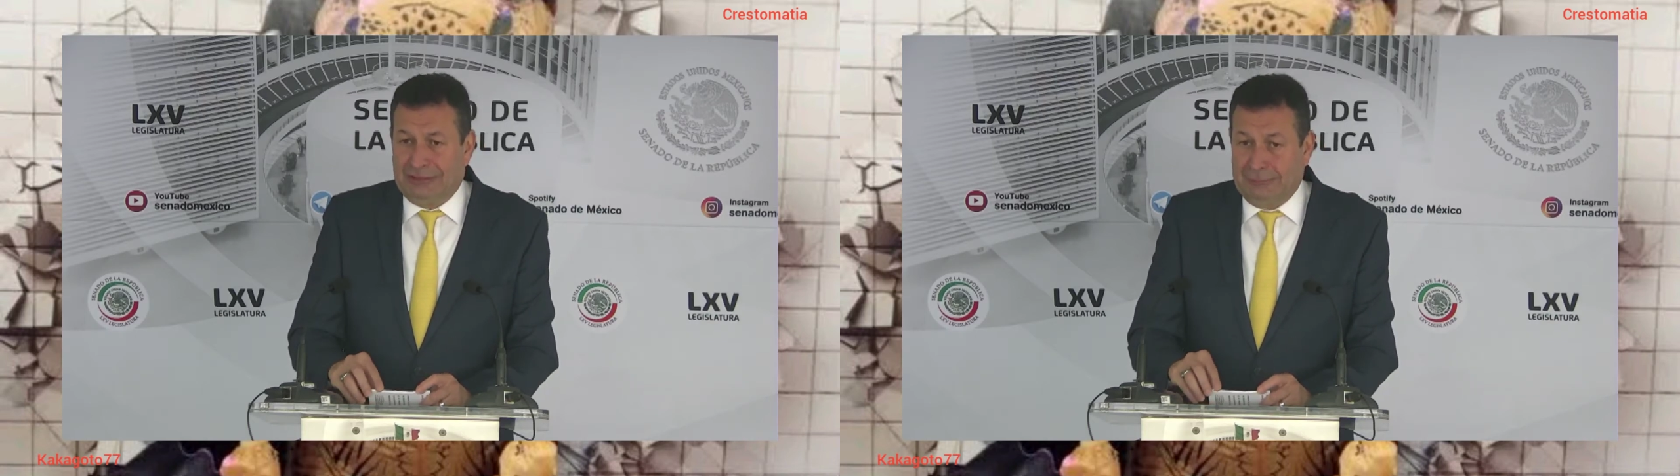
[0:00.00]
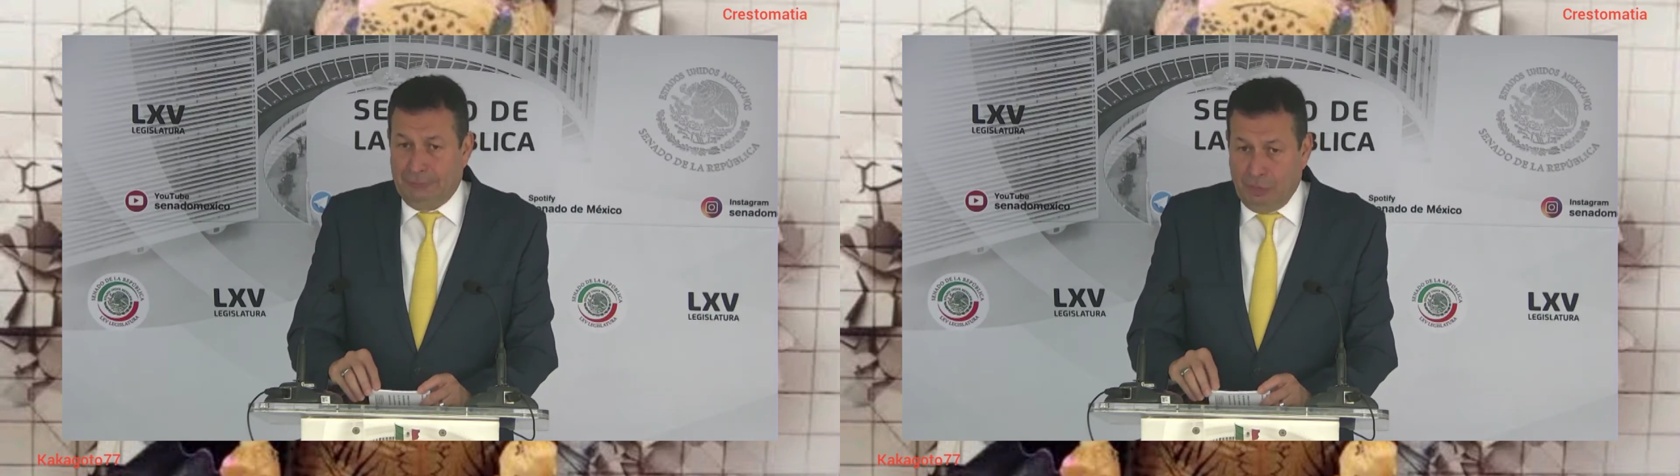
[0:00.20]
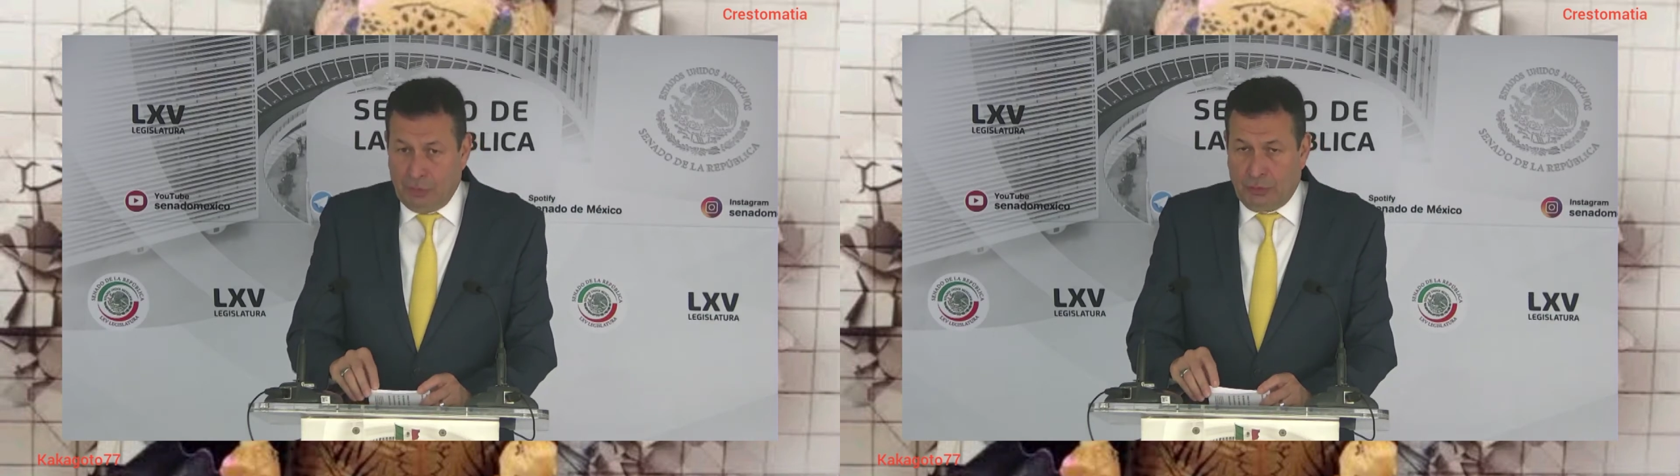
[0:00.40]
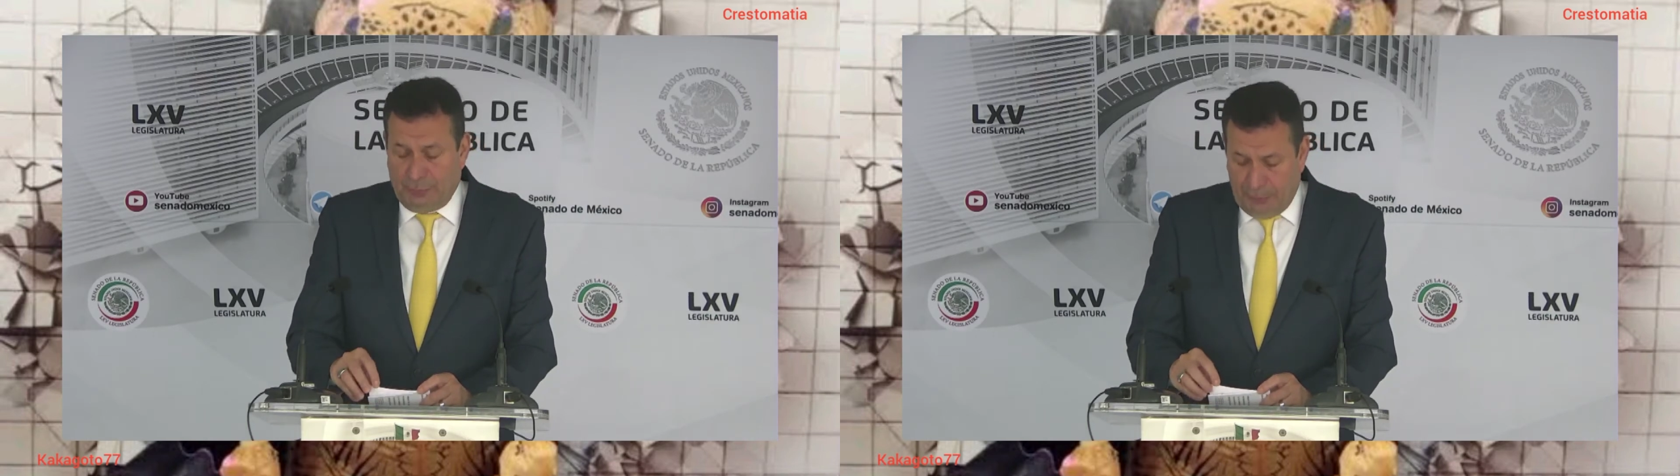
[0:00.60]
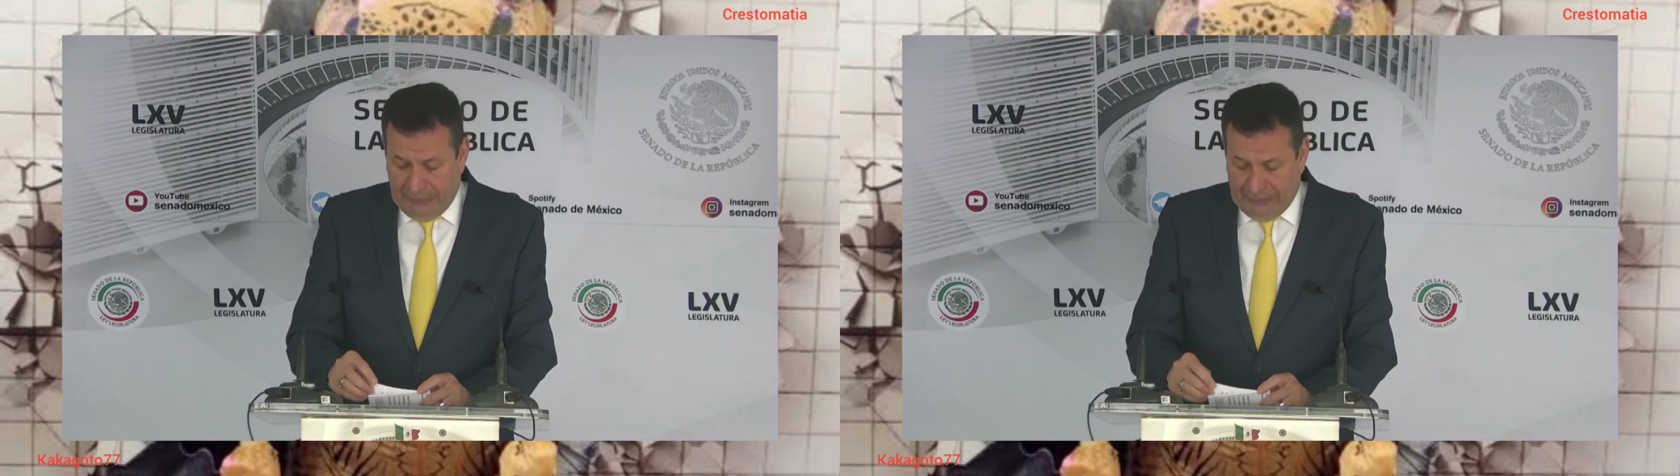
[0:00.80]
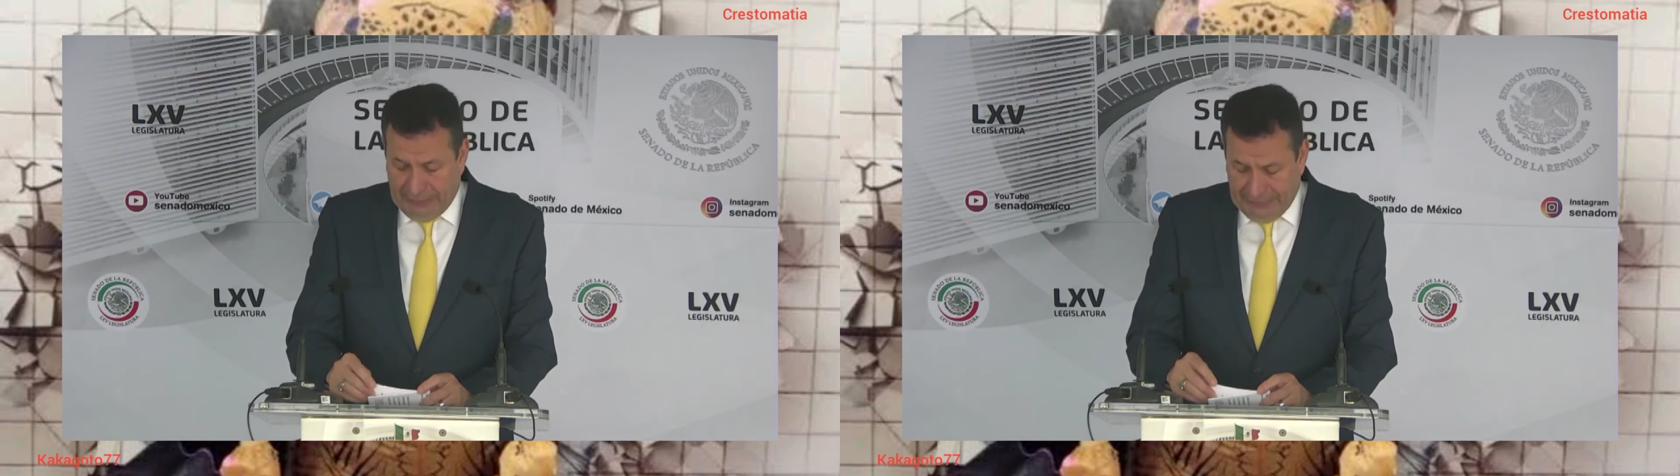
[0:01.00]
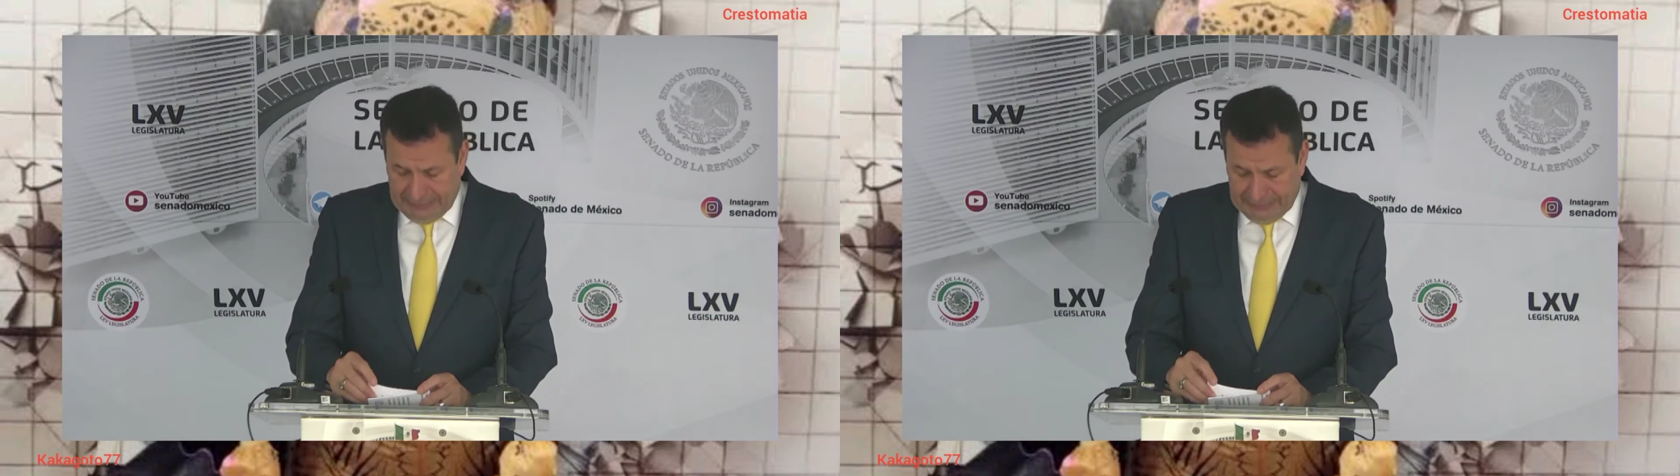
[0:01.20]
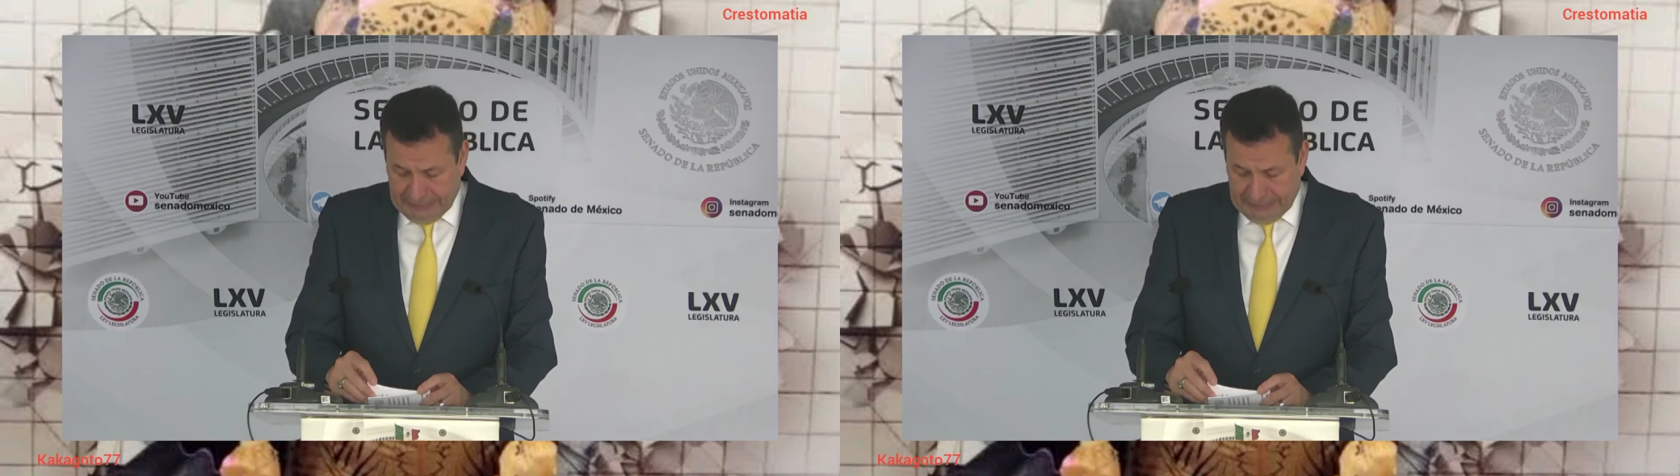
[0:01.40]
muy comprometidas